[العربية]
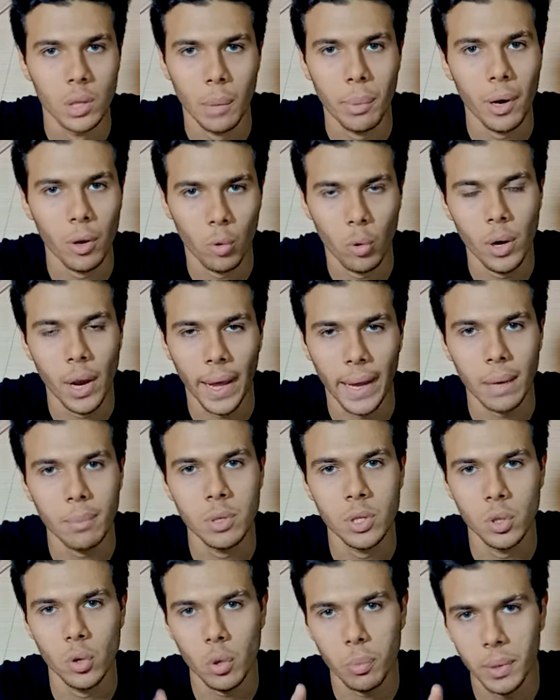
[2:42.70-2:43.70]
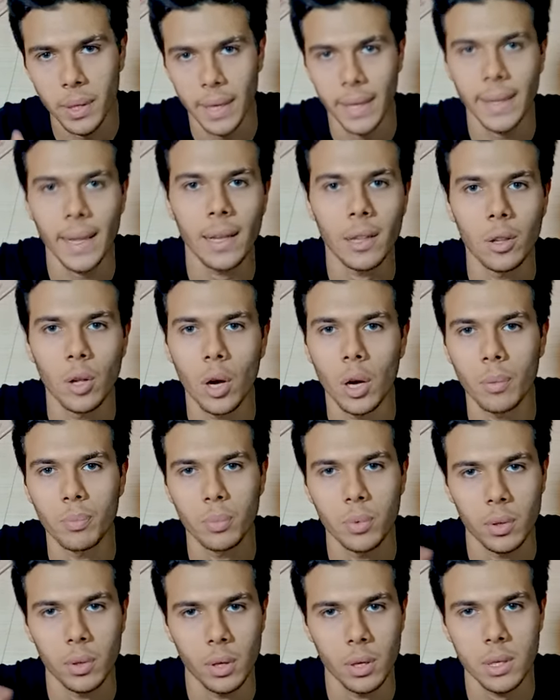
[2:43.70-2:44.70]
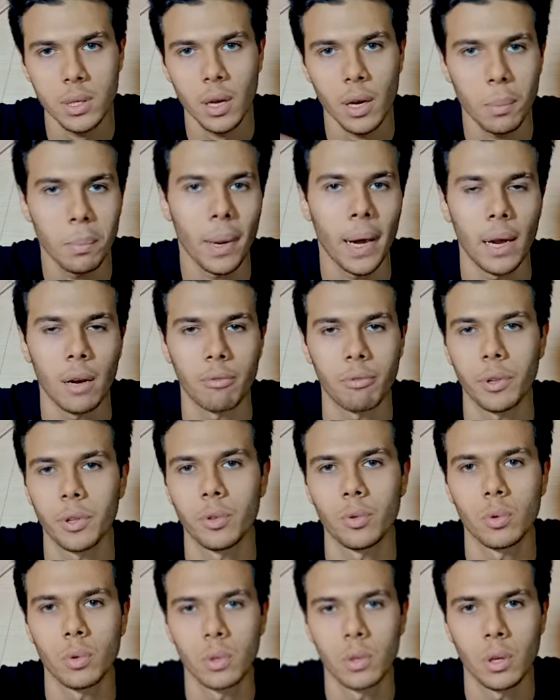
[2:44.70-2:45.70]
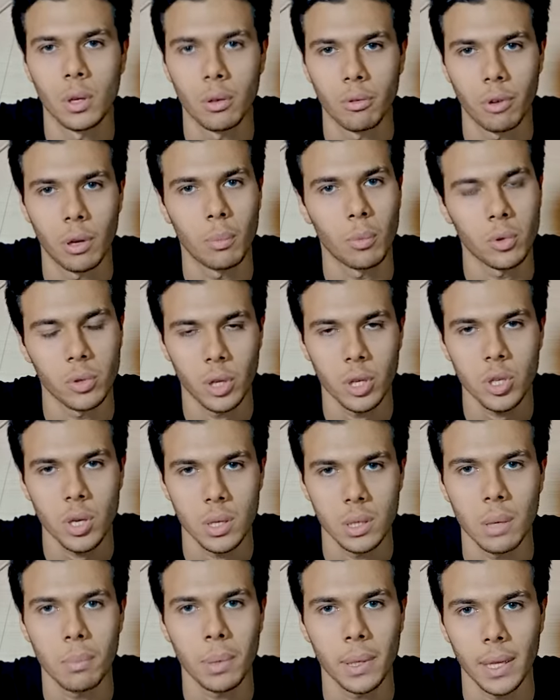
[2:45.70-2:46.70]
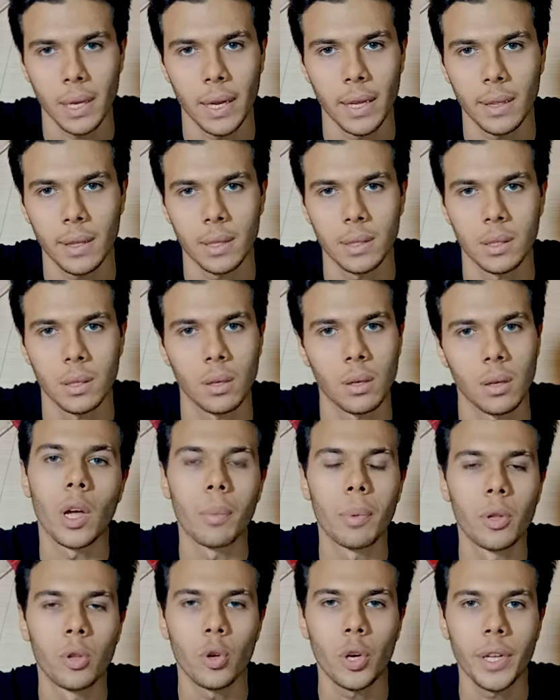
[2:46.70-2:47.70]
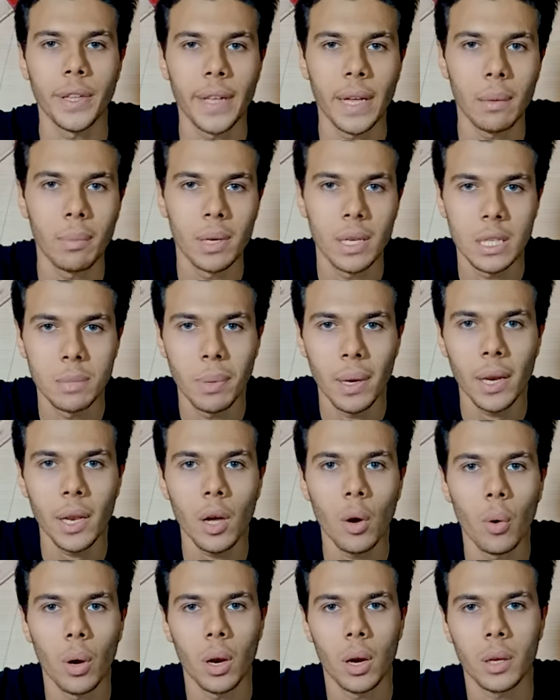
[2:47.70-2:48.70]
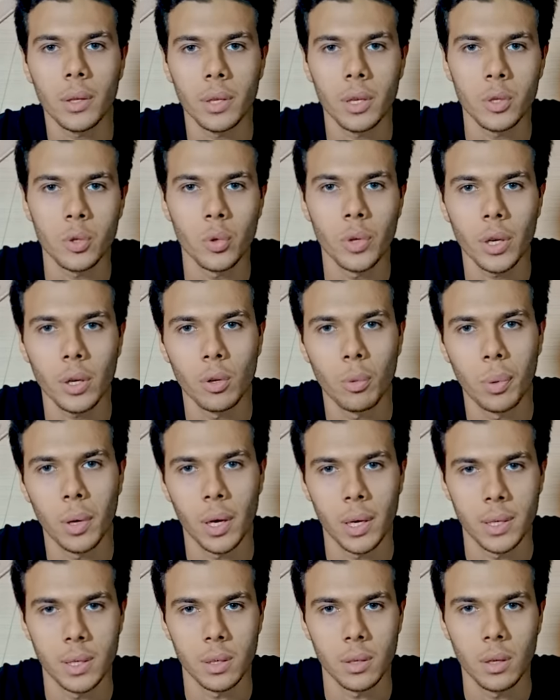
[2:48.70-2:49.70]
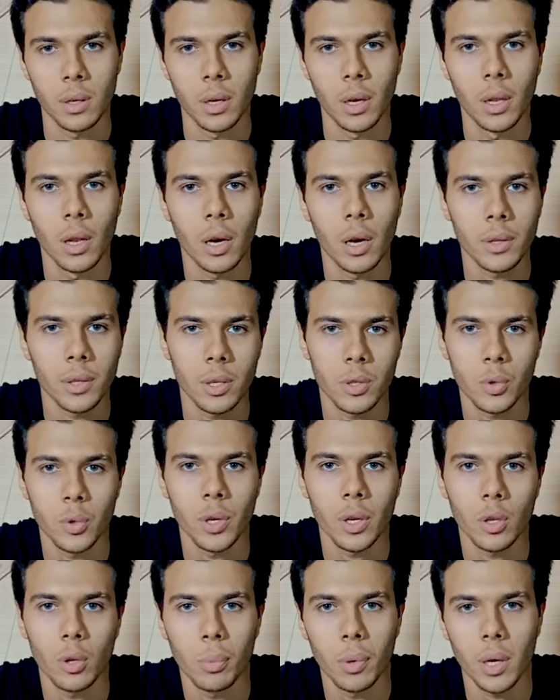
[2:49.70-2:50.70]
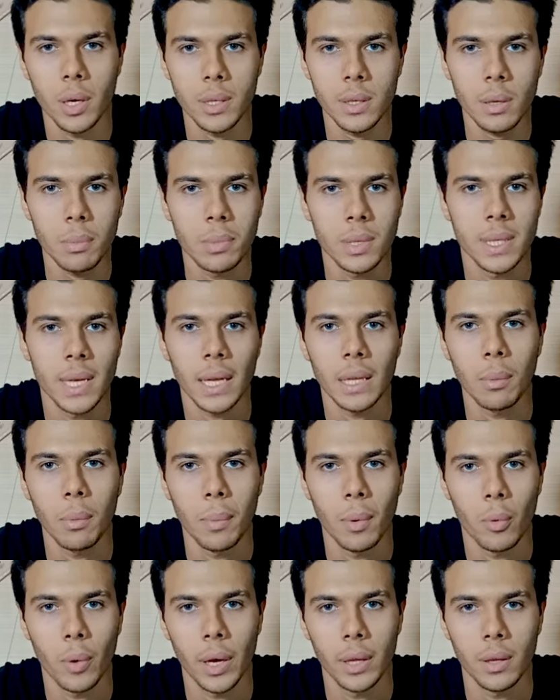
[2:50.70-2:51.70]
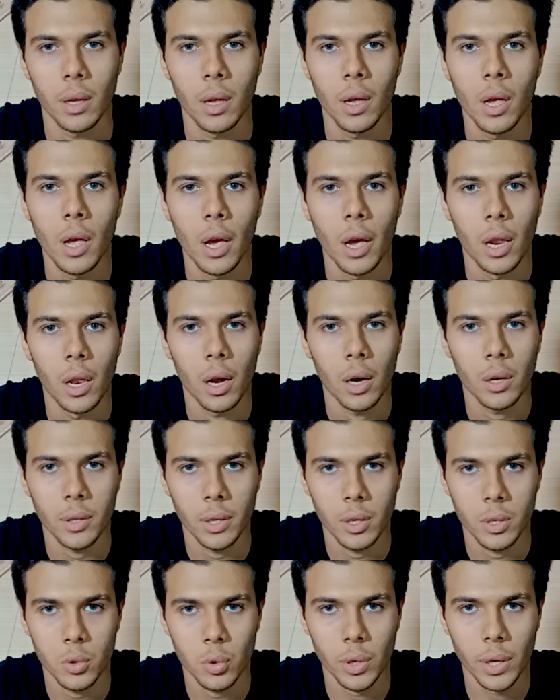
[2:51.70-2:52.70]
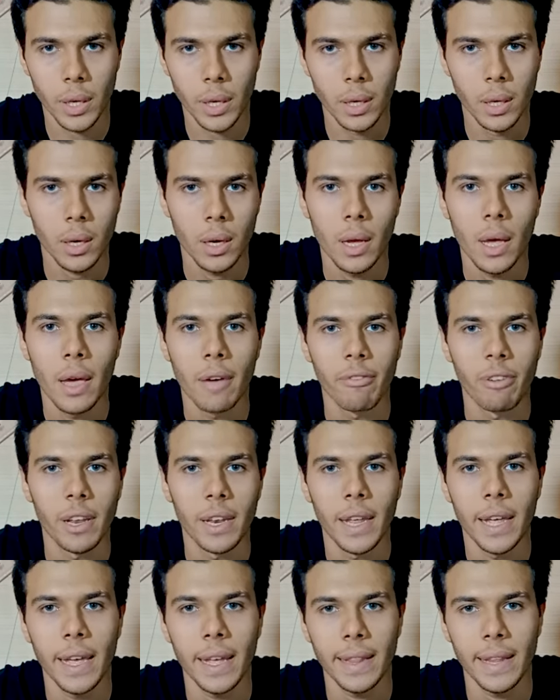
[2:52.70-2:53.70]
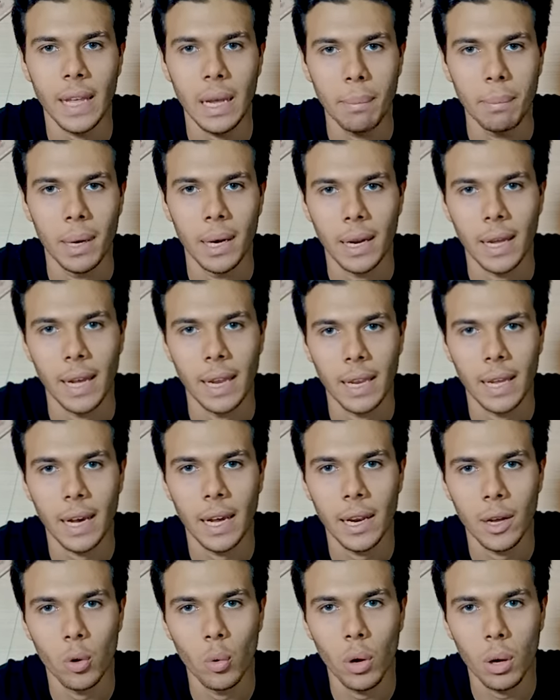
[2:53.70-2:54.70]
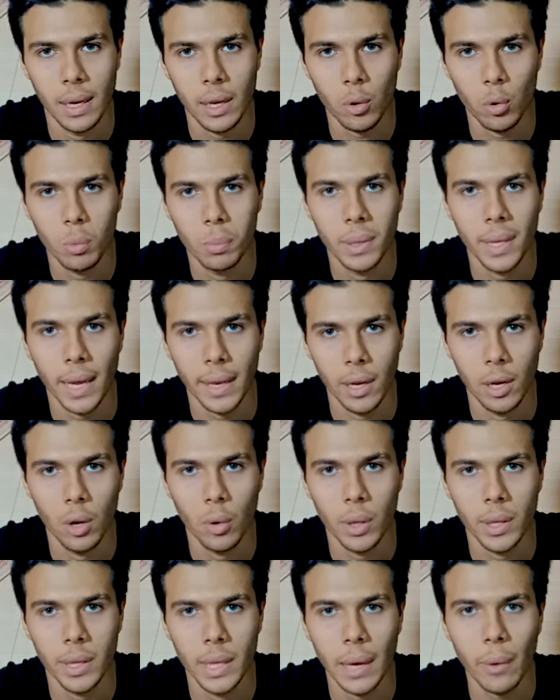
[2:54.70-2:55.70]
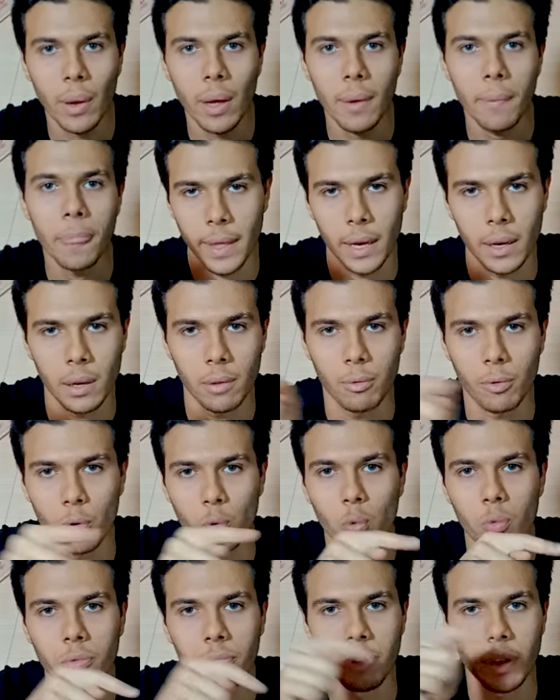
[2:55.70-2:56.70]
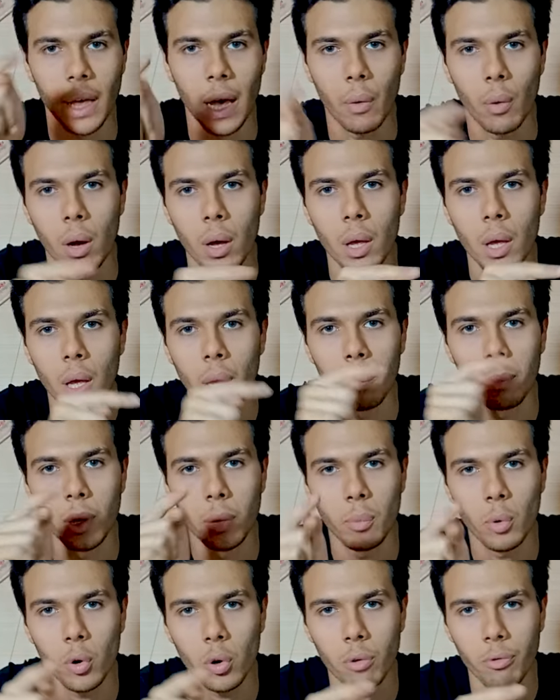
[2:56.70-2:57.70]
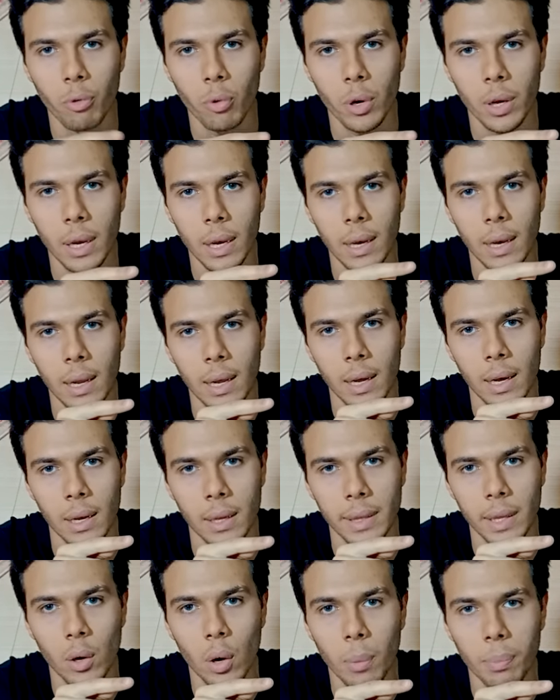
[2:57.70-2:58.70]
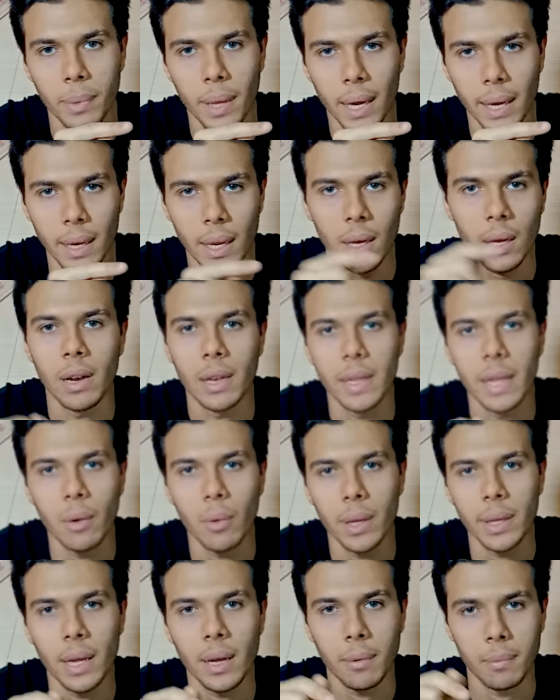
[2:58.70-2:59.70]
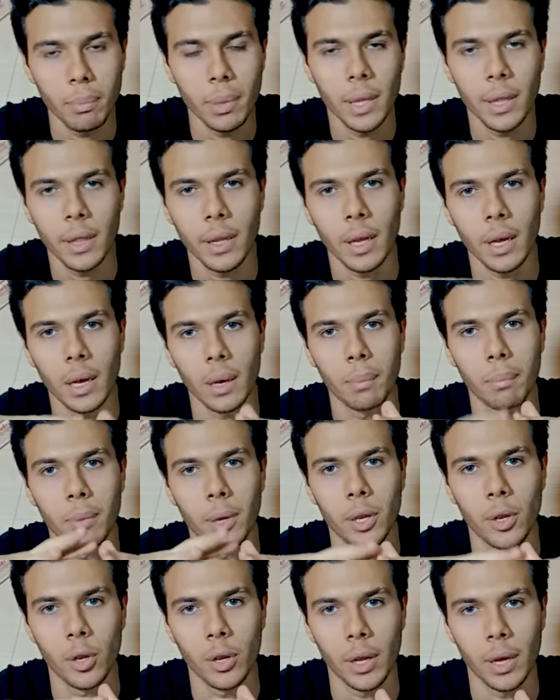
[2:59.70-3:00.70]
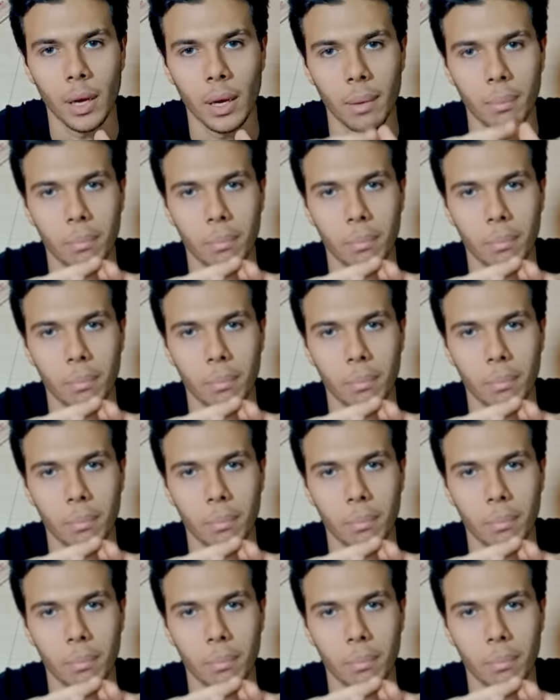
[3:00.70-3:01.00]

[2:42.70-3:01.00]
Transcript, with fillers: طبعا كل حاجه بالصور بتاعتها هتلاقيها بتظهر مع الفيديو في المونتاج هظبط الحته دي طيب النوع الثاني بالنسبه لنا هو الالتراسونيك نوبلايزر الالتراسونيك نوبلايزر بيستخدم الموجات الالتراسونيك في ان هي تعمل خلخله جوه الليكود بتاعنا اللي هو الدواء يعني يكون فيه هواء بيمر فوق الدواء بتاعنا فالدواء ده بن بن